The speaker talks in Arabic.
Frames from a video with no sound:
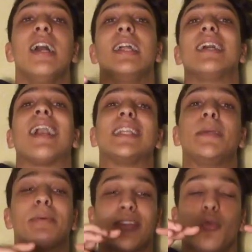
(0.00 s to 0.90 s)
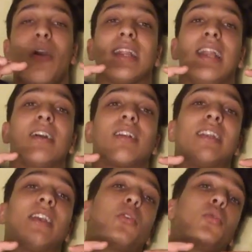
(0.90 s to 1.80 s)
اللي غادي يبرزوا واحد العضلات
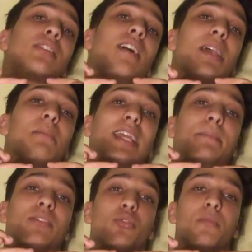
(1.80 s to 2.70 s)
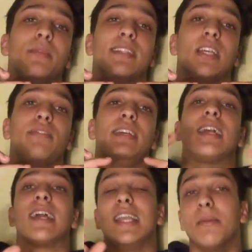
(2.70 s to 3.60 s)
اللي كيكونوا صغار ما كيبرزوش بزاف الا
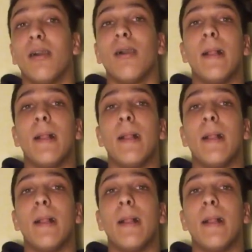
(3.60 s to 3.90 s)
كان الماء